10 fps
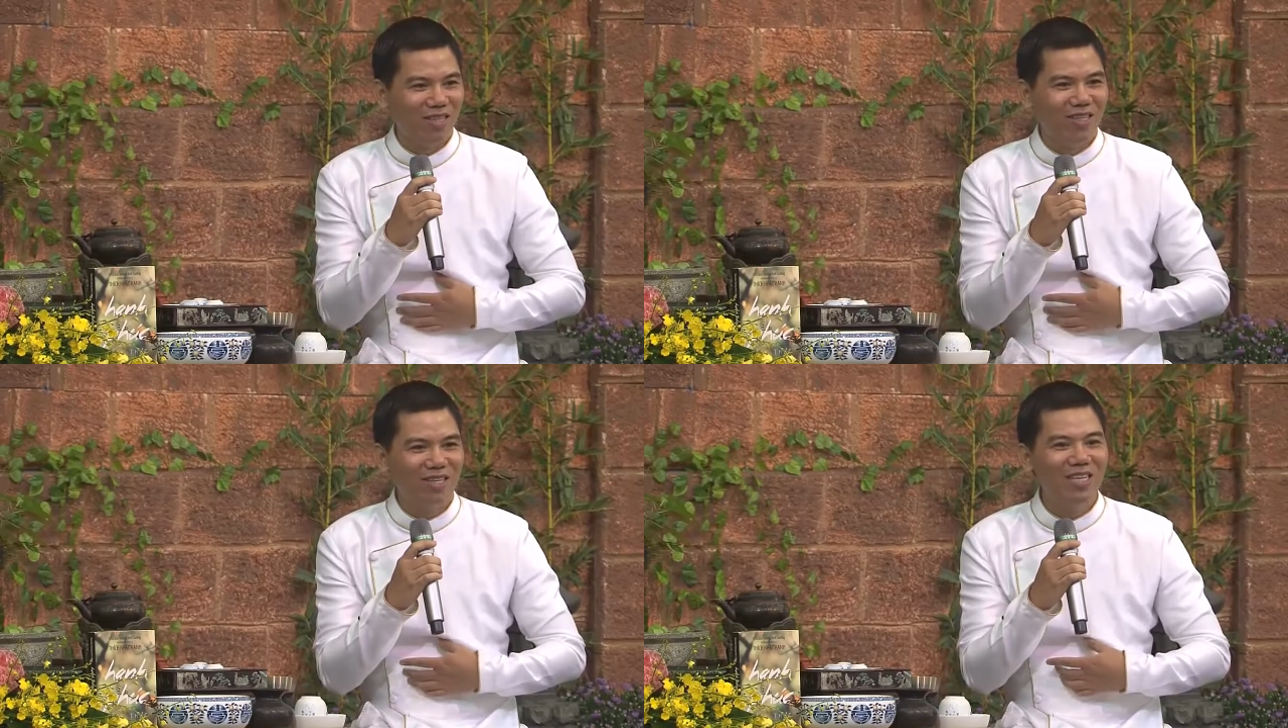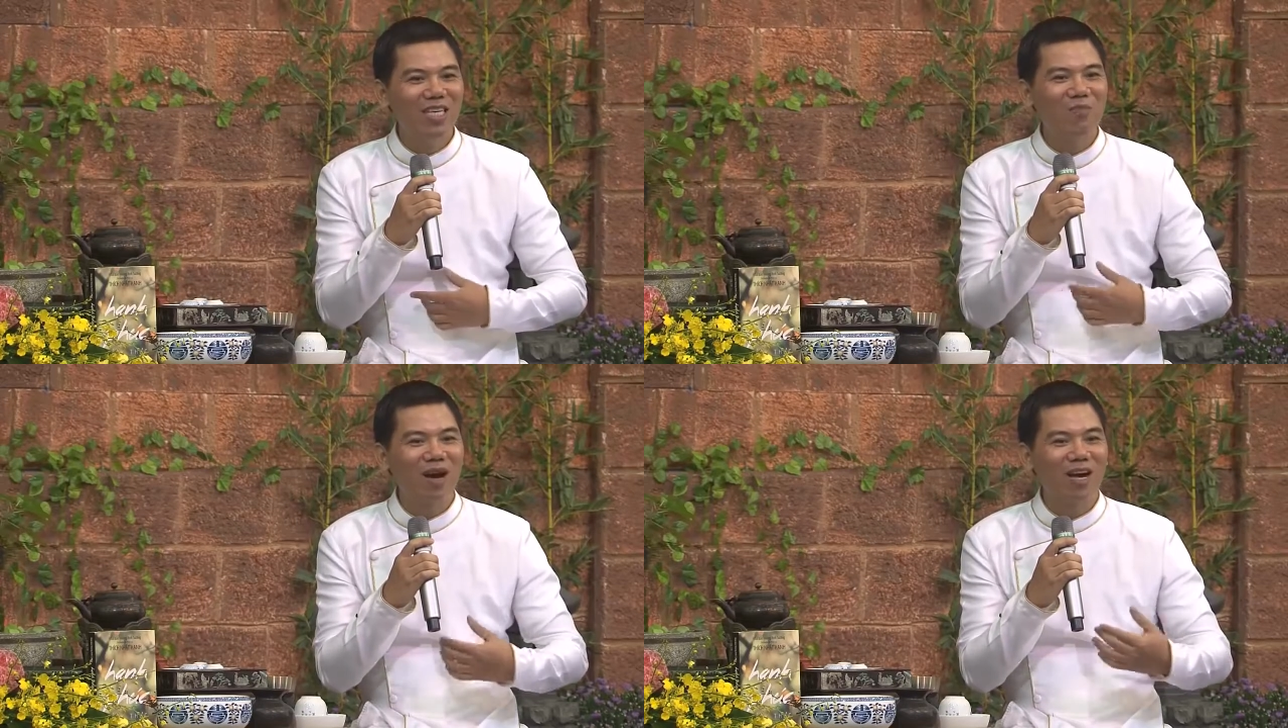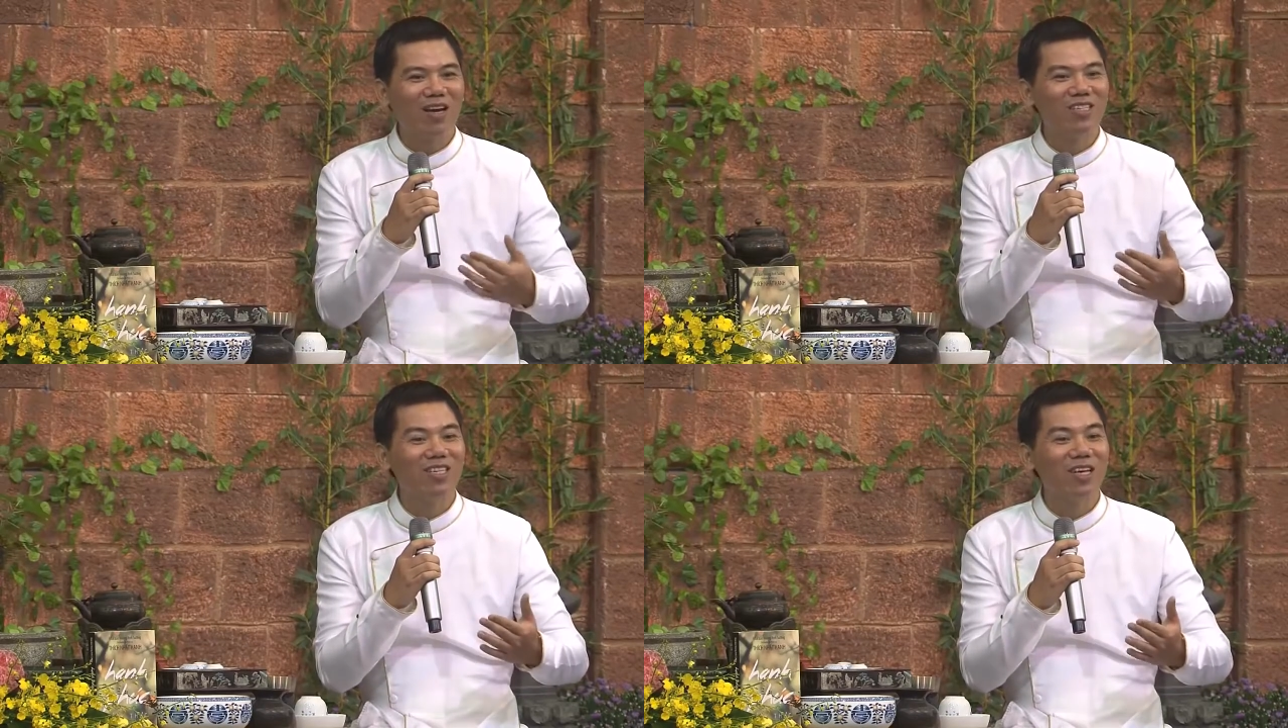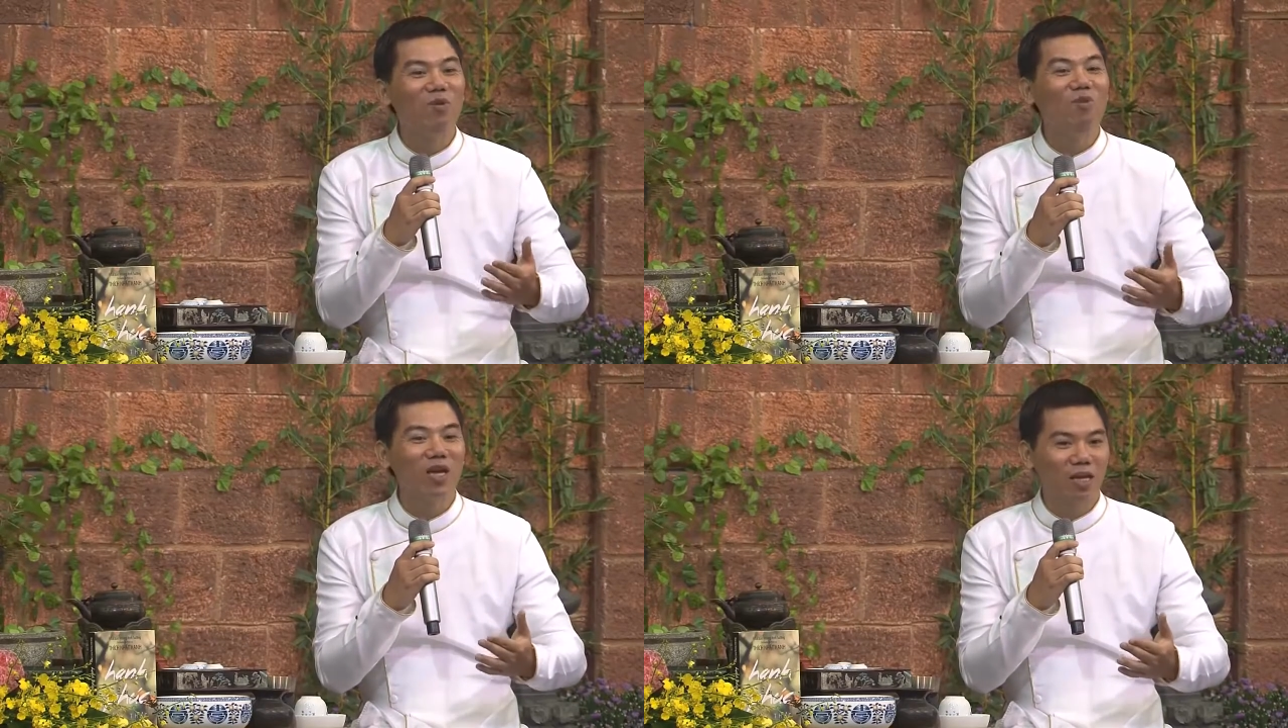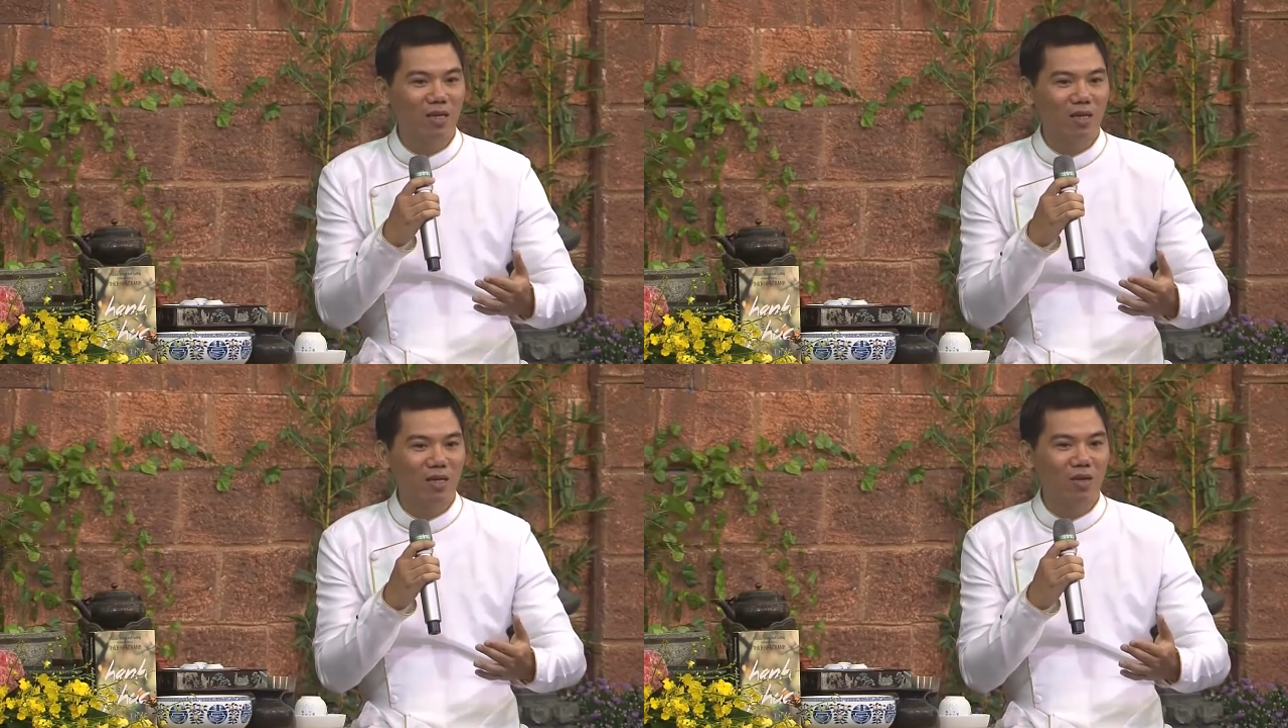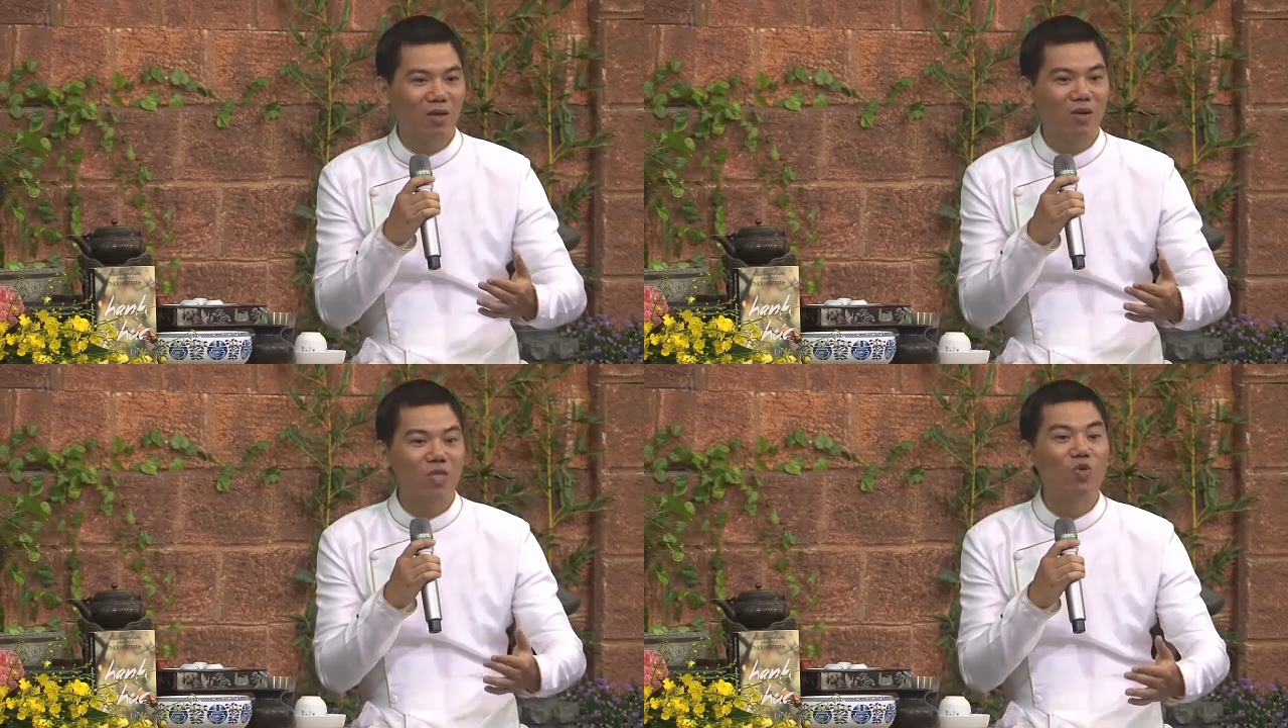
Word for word: thì khi mà cái cơn sân hận bốc lên ấy, nó